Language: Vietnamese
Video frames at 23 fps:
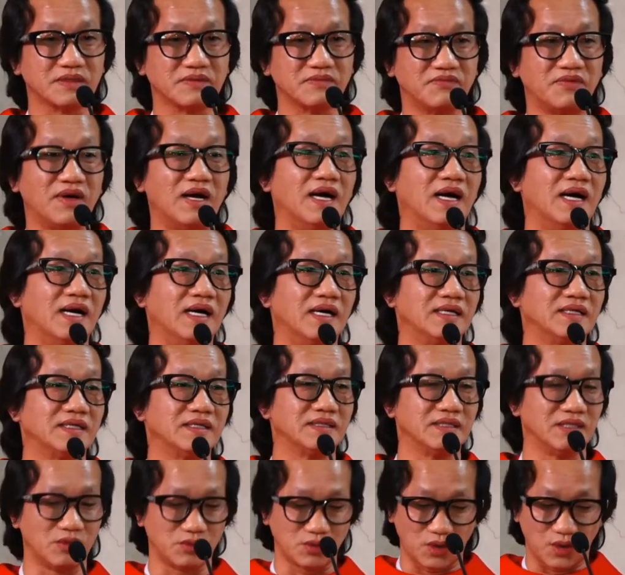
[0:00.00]
và
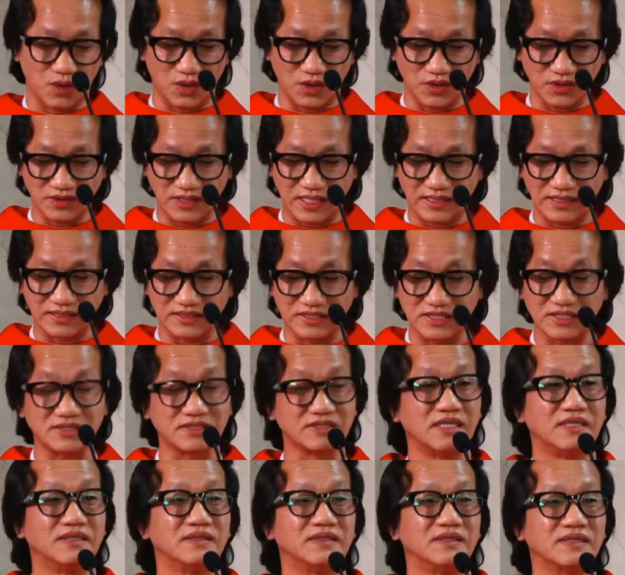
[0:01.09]
điều đó đang giết
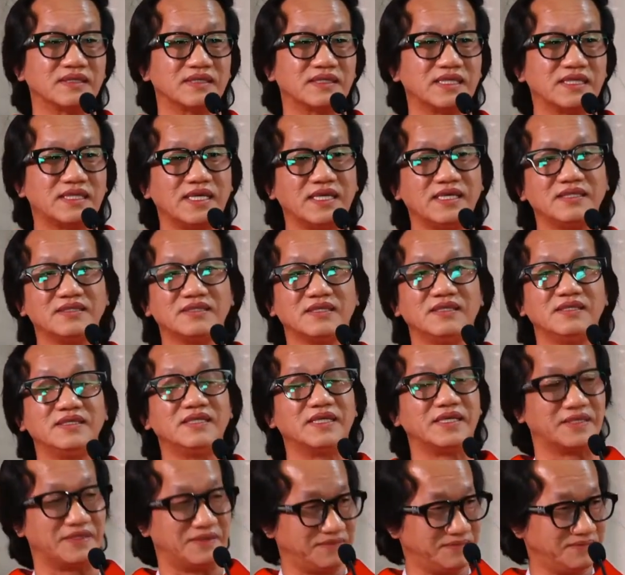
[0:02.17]
dần cái thế giới
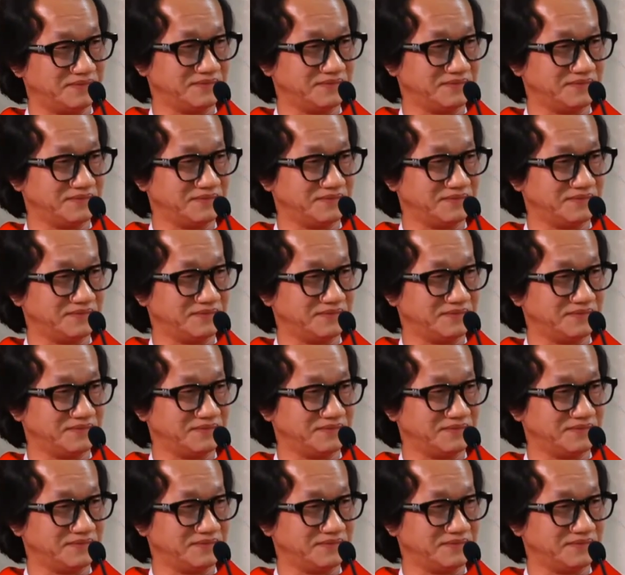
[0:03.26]
này